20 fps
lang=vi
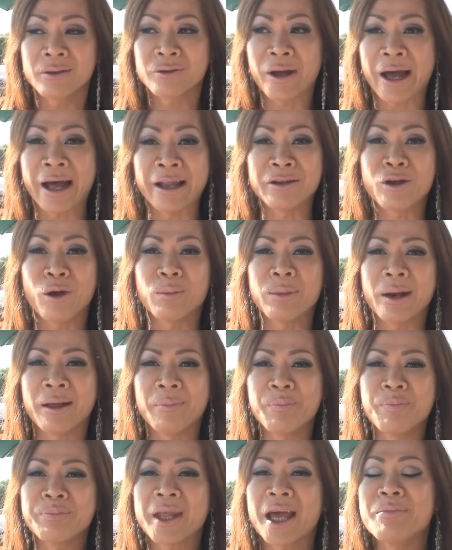rồi ảnh cũng
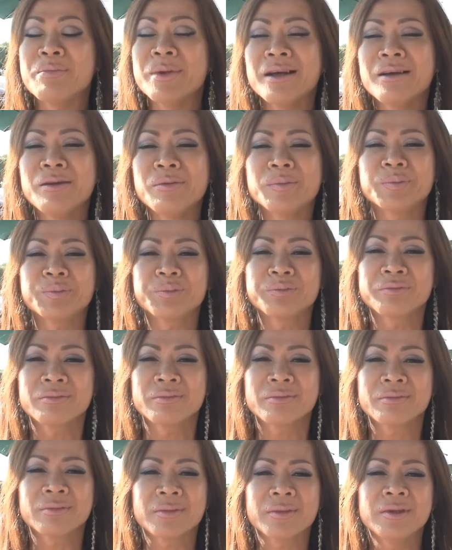là anh biết không
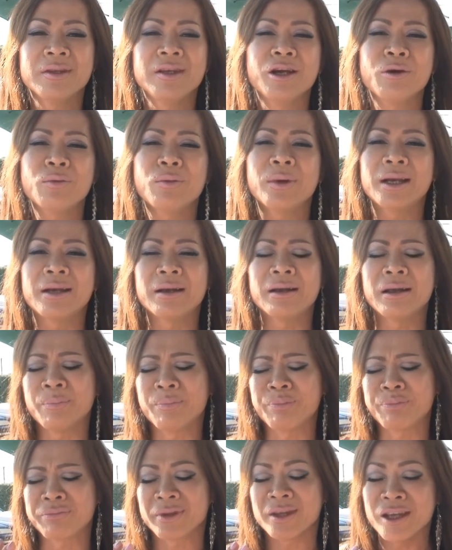Di em Quỳnh
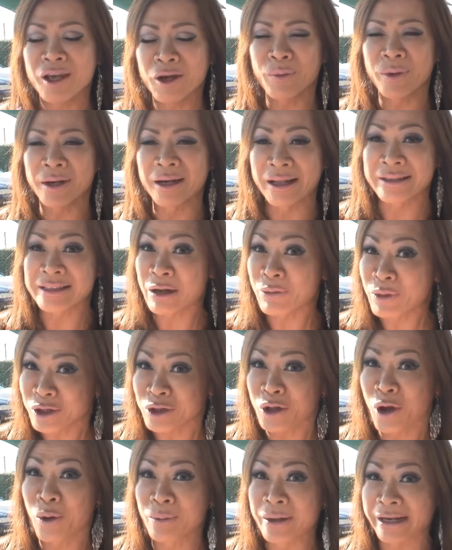ừ, Di em Quỳnh là cháu Đức
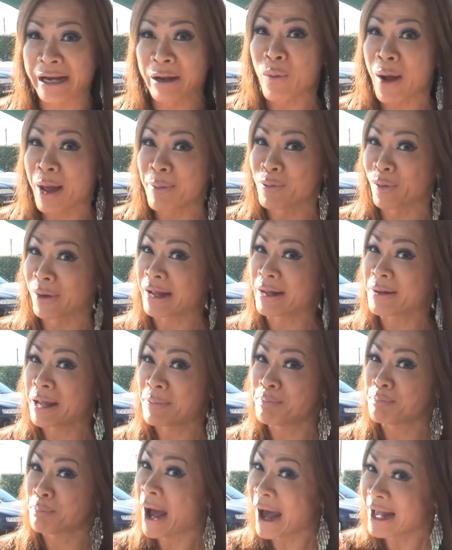Tôn là đã qua một cái,
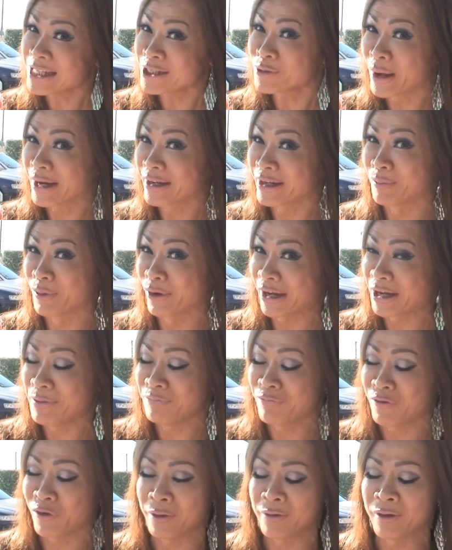cái pass qua được một cái
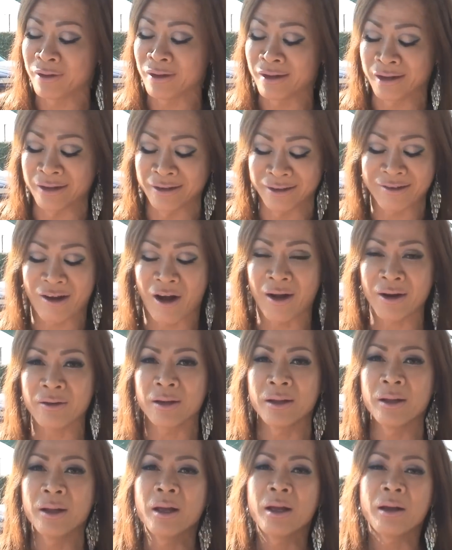điểm uh, khó
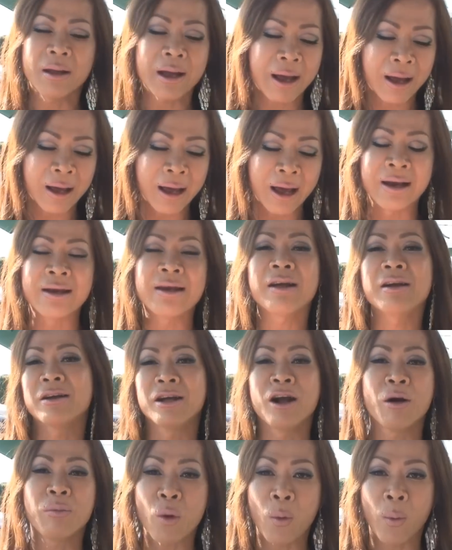rồi ảnh là
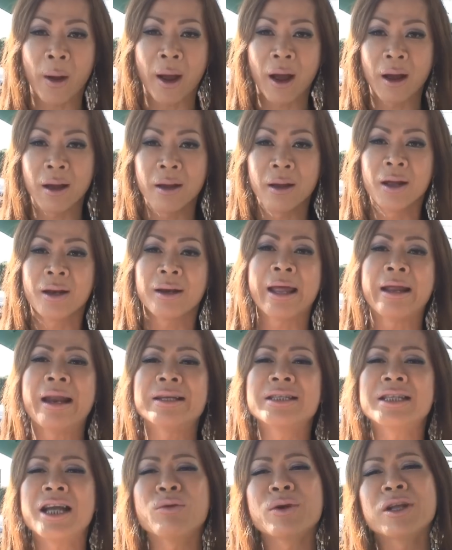người gặp khó, lại
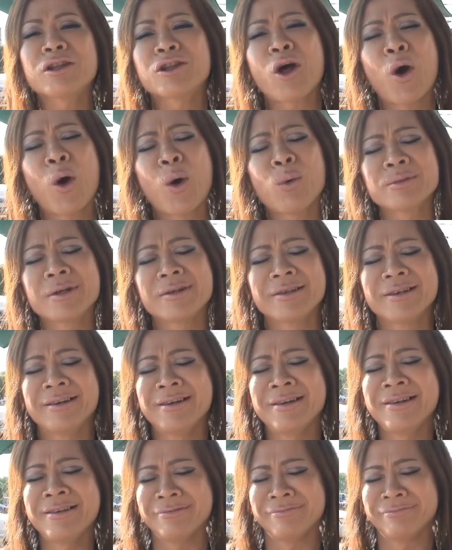là cháu Đức Tôn
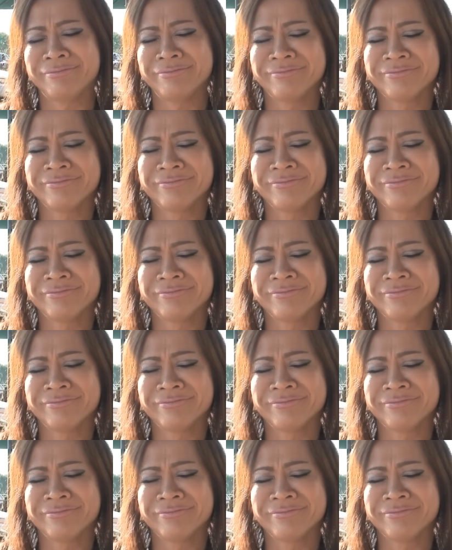nữa